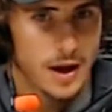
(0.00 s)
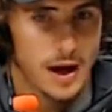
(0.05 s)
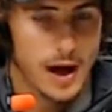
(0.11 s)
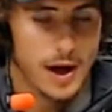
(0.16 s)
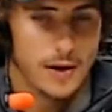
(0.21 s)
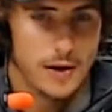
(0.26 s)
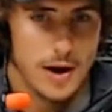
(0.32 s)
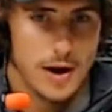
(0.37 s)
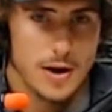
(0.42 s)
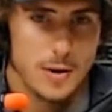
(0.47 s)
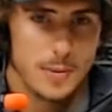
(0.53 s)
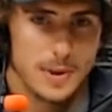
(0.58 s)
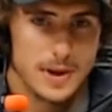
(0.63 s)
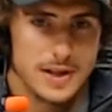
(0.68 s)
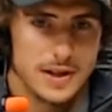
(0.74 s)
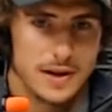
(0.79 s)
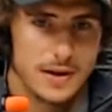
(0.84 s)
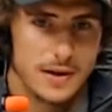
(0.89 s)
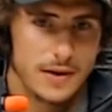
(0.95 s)
Claro, el año
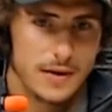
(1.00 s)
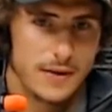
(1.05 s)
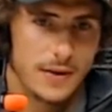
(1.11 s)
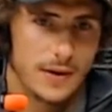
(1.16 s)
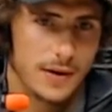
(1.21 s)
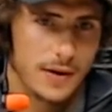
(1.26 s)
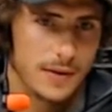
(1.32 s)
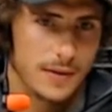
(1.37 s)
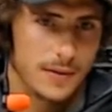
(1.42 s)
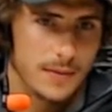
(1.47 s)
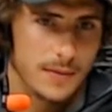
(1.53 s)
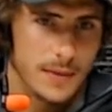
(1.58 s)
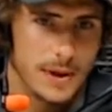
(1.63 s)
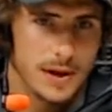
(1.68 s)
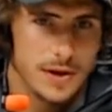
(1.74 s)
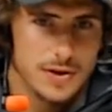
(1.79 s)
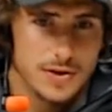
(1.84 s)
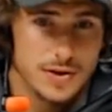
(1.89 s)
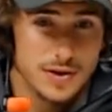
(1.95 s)
pasado fueron
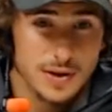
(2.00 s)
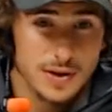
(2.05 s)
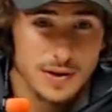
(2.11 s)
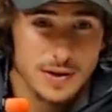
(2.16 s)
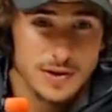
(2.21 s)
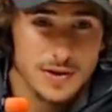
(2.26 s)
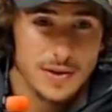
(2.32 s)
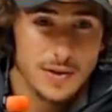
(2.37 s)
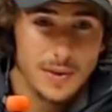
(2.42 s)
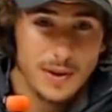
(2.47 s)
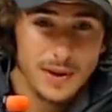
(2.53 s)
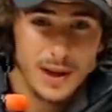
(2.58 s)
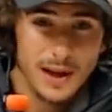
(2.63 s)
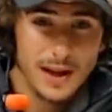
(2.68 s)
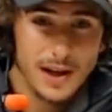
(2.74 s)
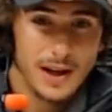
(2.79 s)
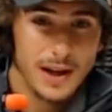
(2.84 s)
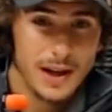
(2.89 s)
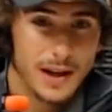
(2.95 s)
1850
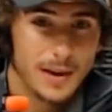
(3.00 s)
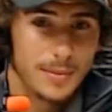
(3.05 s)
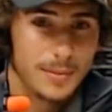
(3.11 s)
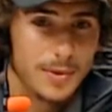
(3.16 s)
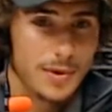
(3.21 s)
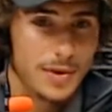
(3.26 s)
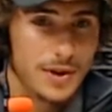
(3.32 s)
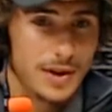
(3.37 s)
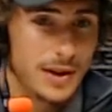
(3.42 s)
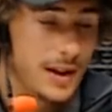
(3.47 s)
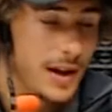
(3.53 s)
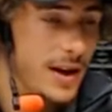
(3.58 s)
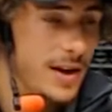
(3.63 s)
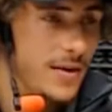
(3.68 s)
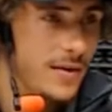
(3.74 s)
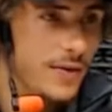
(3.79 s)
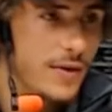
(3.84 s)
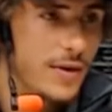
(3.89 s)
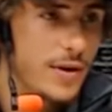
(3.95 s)
en cripto y este
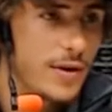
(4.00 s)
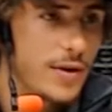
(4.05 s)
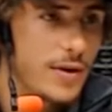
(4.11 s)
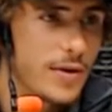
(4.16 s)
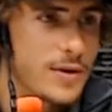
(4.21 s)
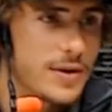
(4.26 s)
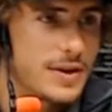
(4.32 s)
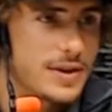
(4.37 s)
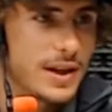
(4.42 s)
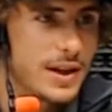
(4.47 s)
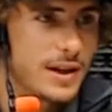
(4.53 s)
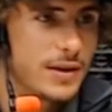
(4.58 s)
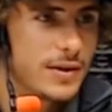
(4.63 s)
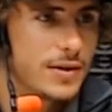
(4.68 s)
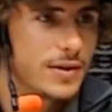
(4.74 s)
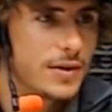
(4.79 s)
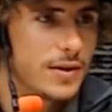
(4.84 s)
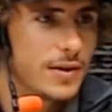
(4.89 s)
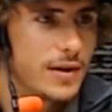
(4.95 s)
año fueron
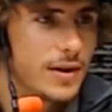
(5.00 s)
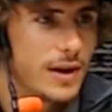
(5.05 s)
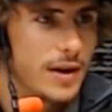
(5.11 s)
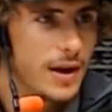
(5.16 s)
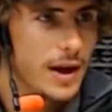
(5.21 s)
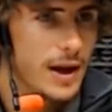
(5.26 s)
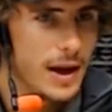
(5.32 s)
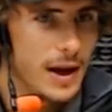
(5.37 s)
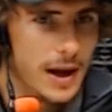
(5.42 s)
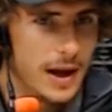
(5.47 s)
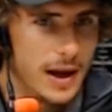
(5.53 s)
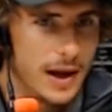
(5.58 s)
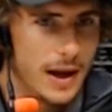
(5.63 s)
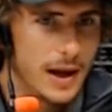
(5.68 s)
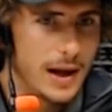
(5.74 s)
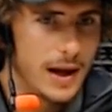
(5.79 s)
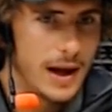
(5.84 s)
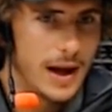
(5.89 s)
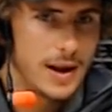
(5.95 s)
900.
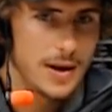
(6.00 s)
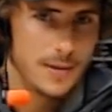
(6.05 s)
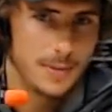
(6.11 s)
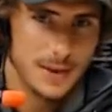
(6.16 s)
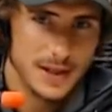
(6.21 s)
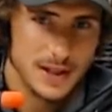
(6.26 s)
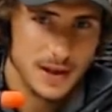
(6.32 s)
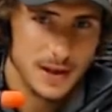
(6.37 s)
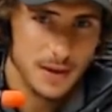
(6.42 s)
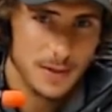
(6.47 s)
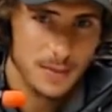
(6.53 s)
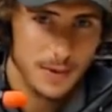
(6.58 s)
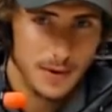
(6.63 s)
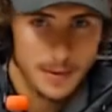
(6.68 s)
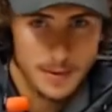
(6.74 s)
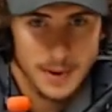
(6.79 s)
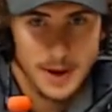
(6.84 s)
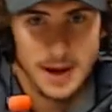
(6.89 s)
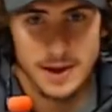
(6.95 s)
Eh, el año pasado,
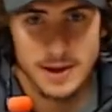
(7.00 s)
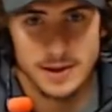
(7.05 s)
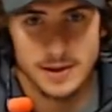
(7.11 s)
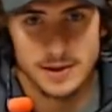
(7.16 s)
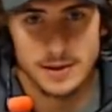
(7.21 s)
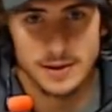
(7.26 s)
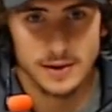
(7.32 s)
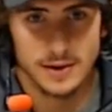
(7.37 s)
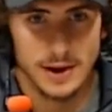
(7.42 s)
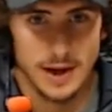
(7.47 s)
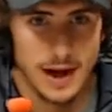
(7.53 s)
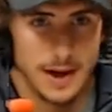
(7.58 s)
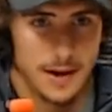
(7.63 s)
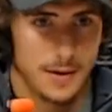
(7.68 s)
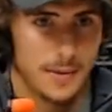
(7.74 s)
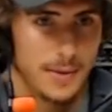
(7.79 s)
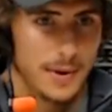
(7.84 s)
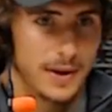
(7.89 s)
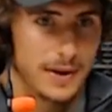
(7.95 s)
primera edición del
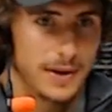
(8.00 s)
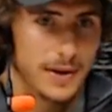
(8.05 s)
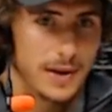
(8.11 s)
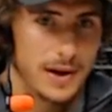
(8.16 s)
Ironman de